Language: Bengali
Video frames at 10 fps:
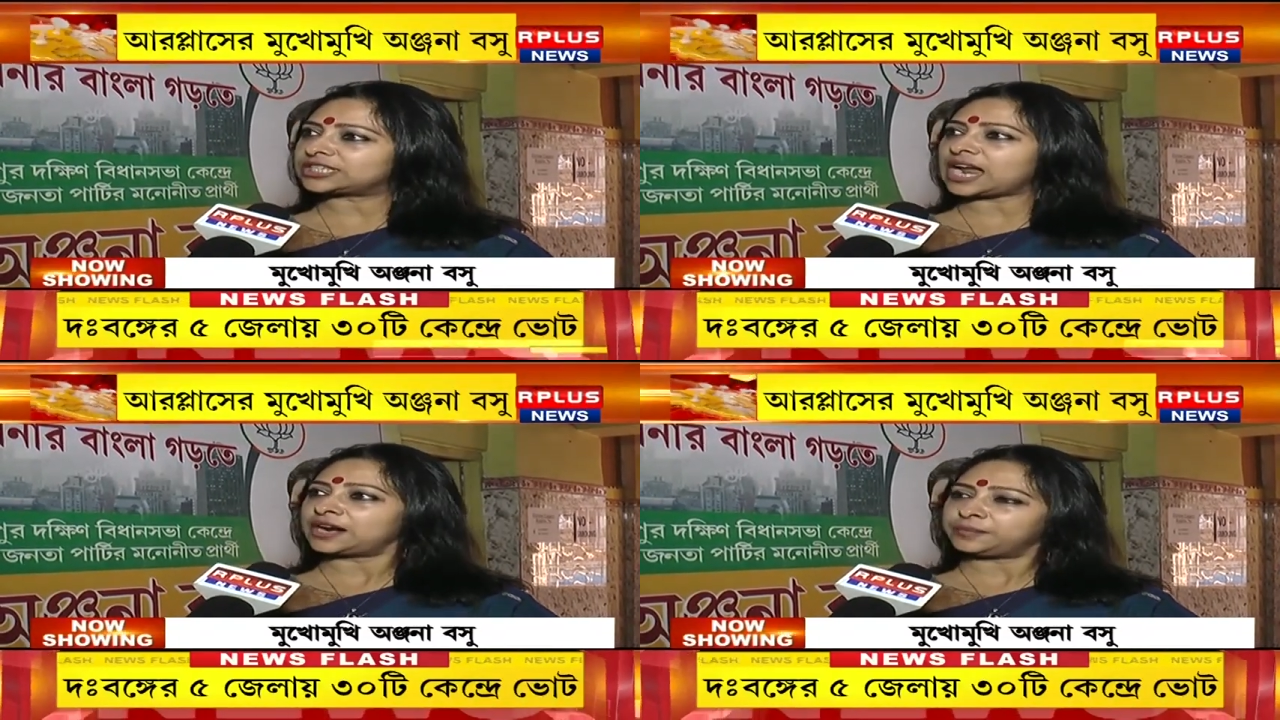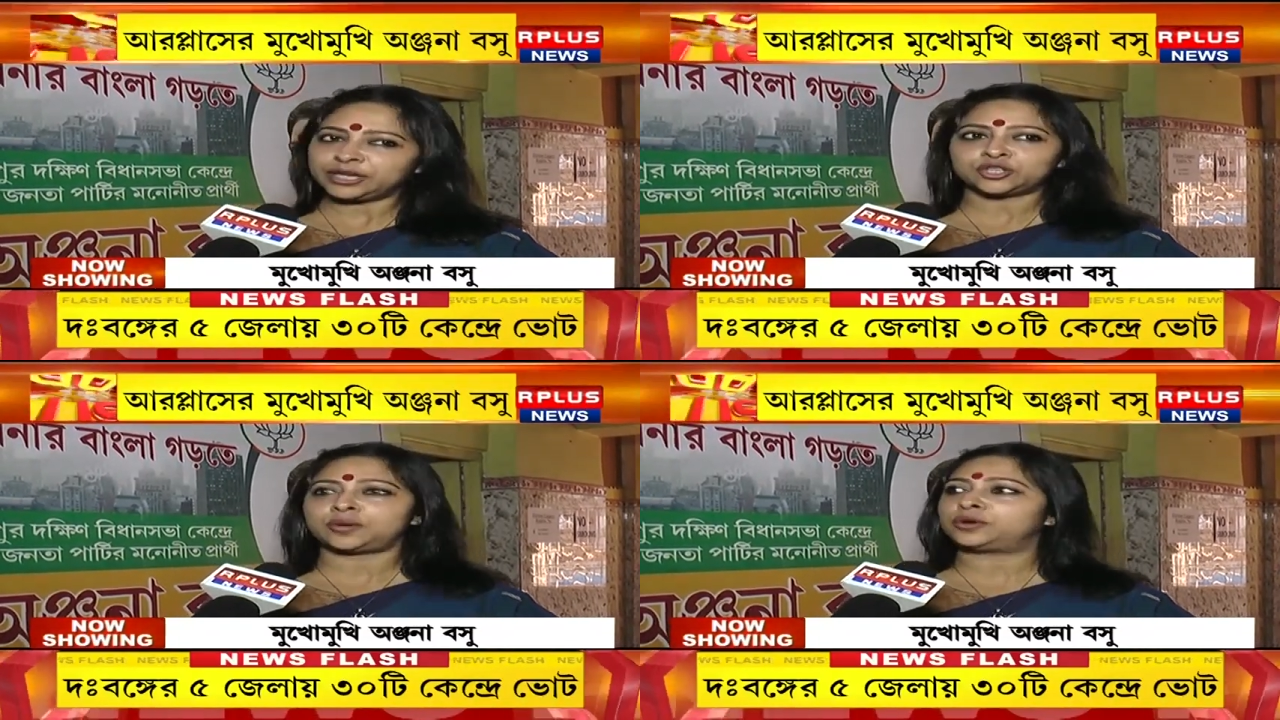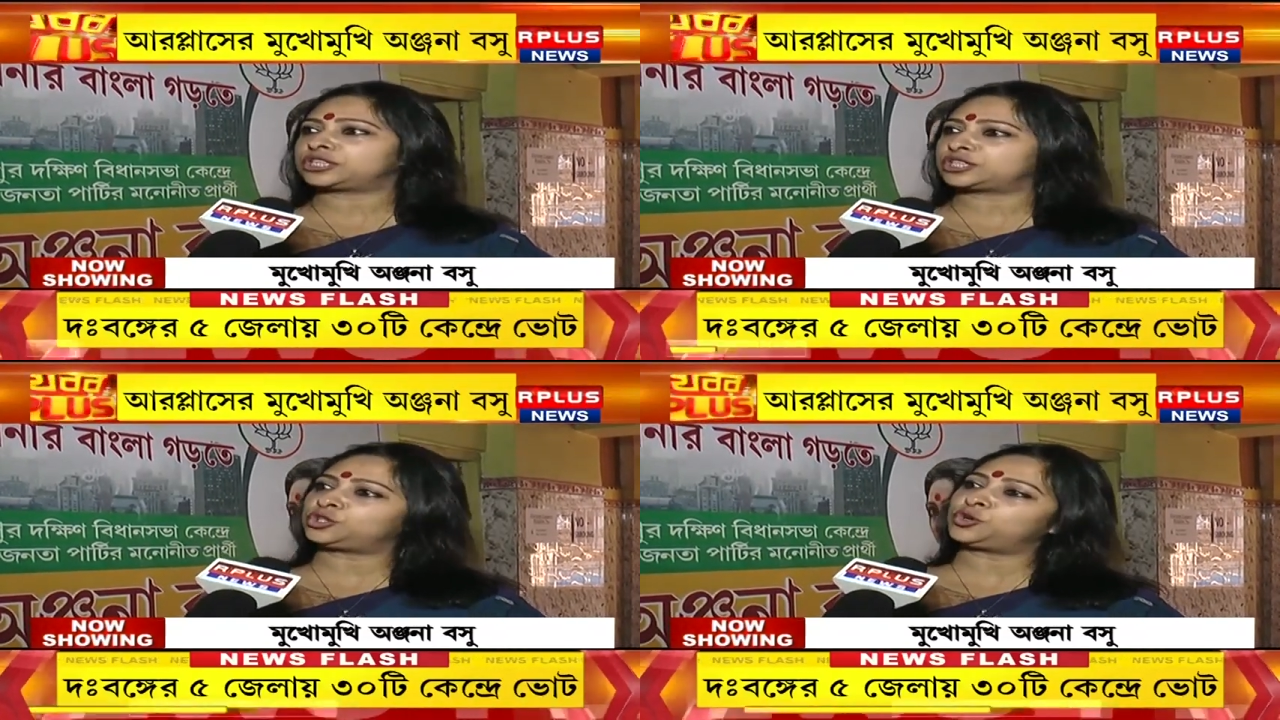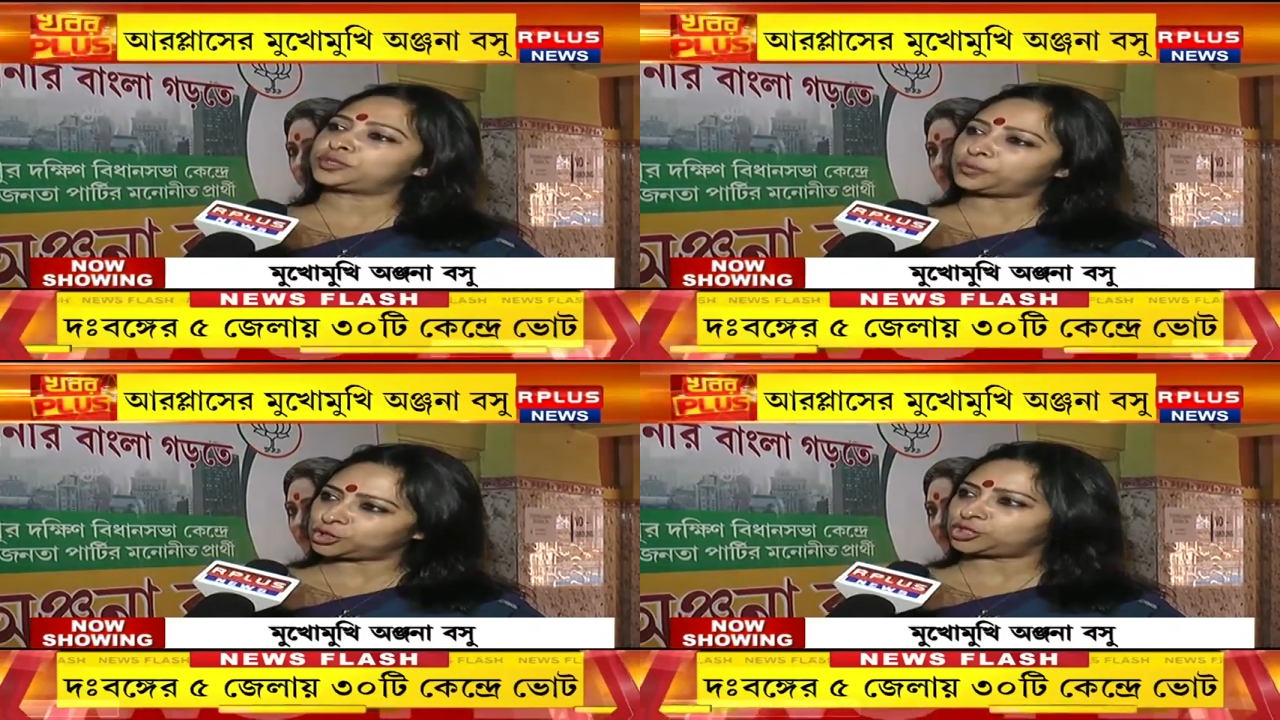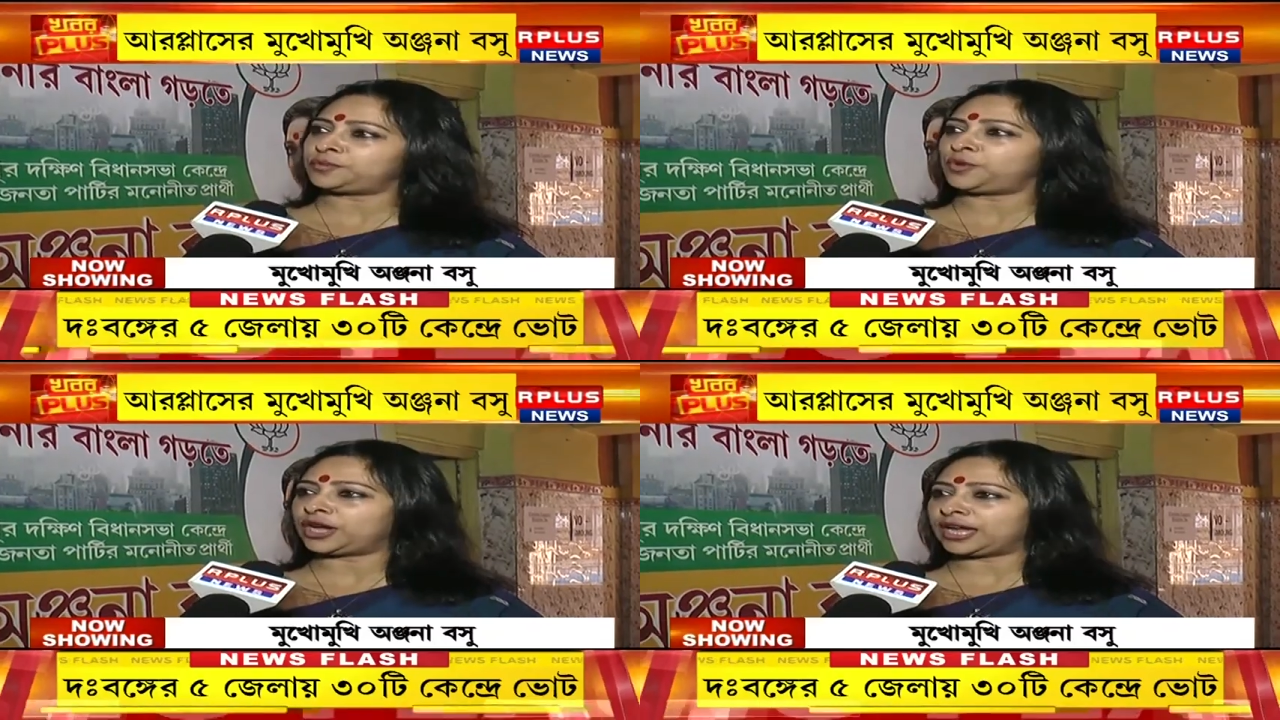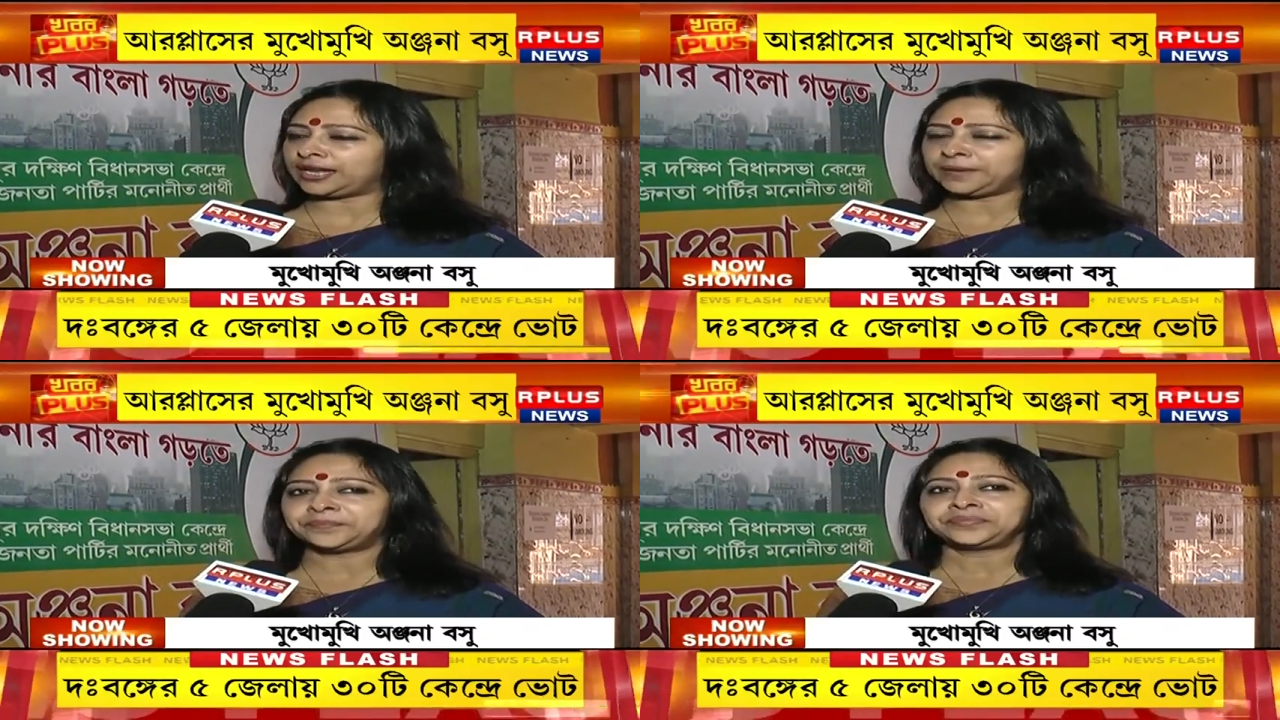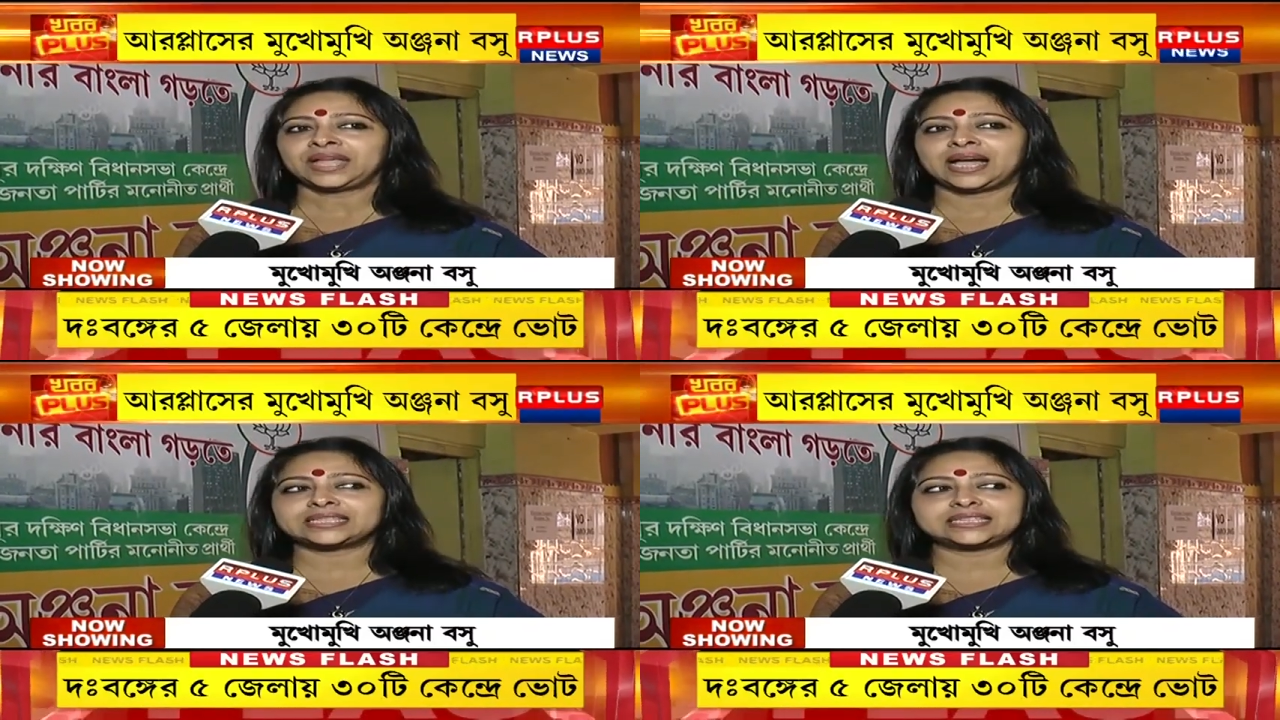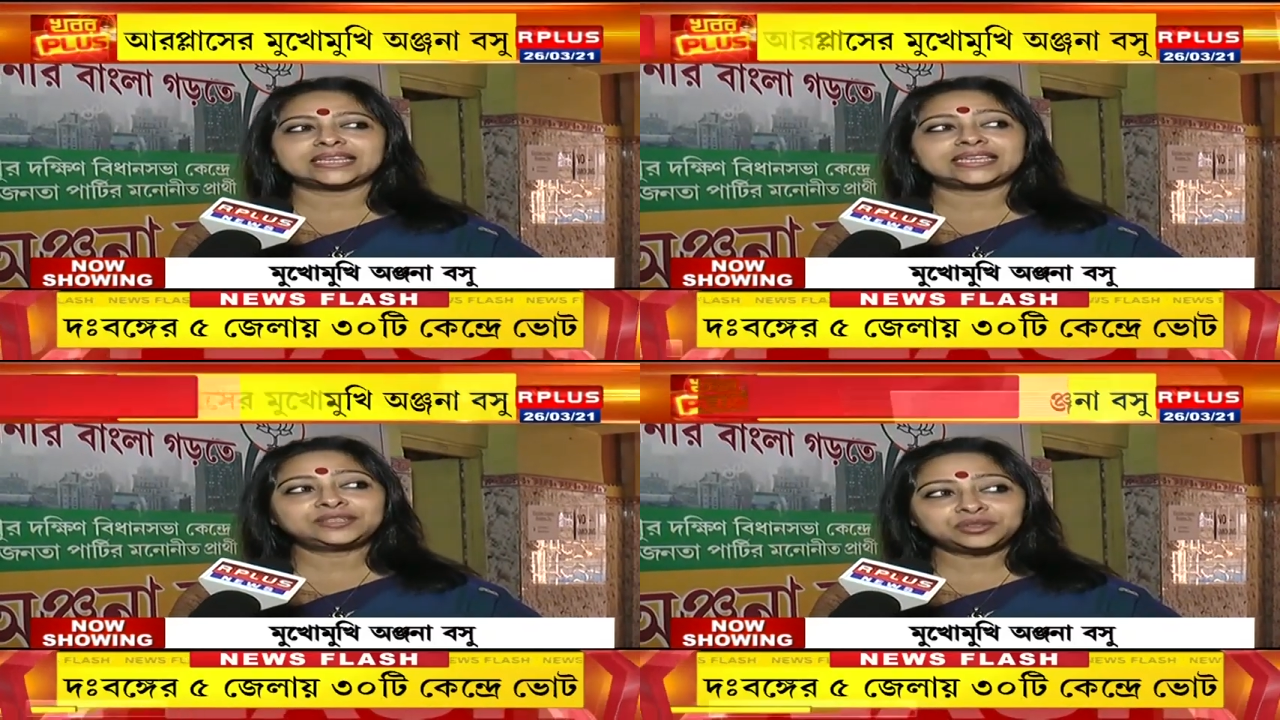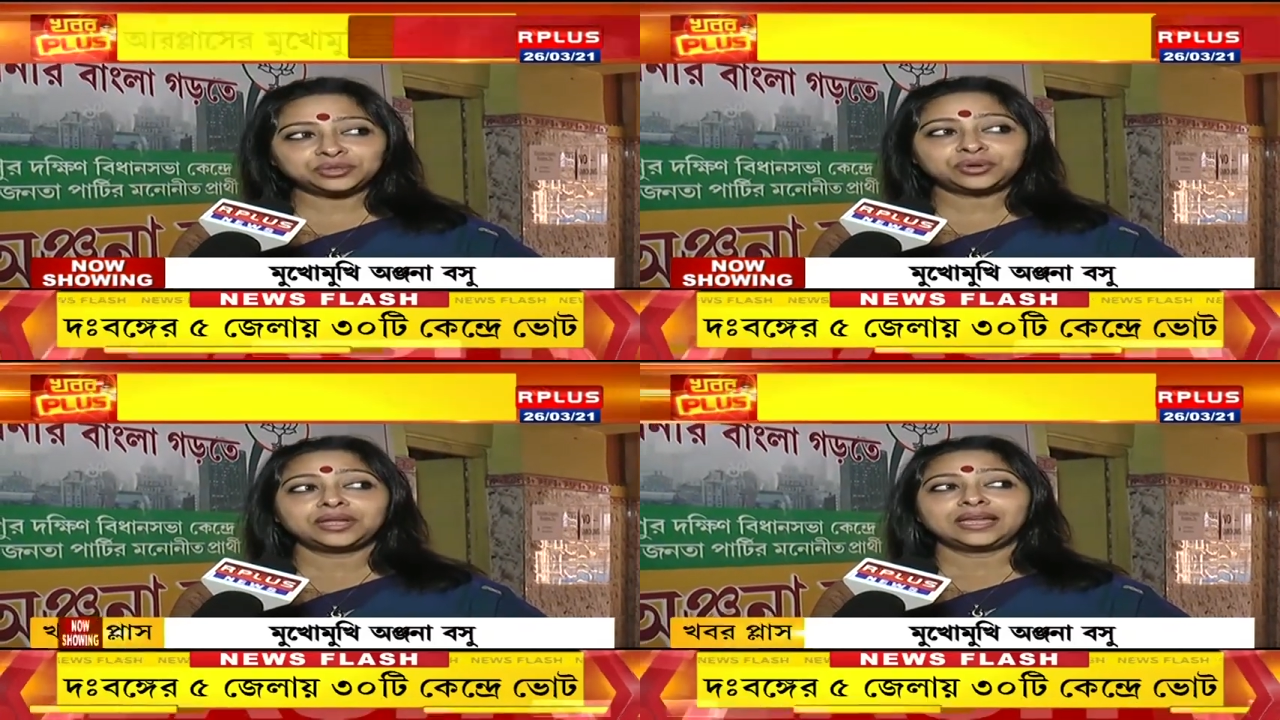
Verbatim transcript: সার্বিক সমস্যা সে তো গোটা পশ্চিমবঙ্গেরই আছে কিন্তু